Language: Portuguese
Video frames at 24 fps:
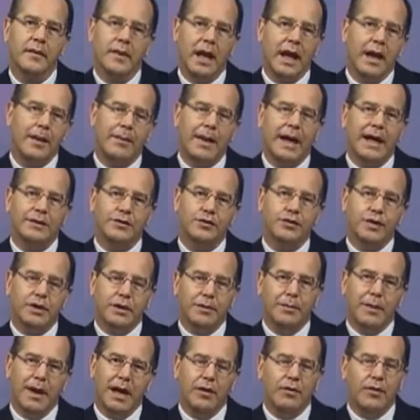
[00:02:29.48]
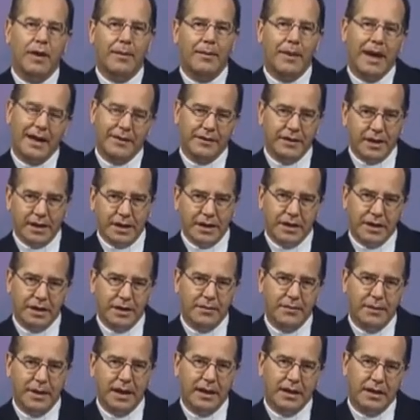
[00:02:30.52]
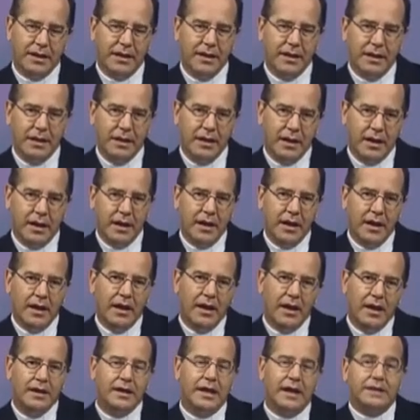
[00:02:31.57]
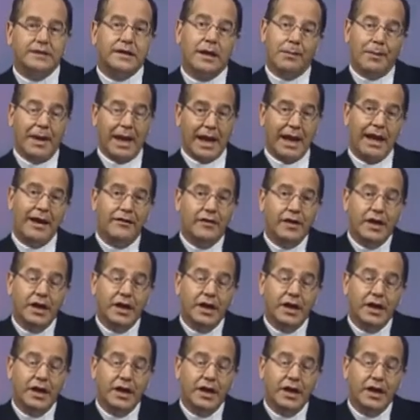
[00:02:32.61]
Amado irmão, amada irmã, que essa palavra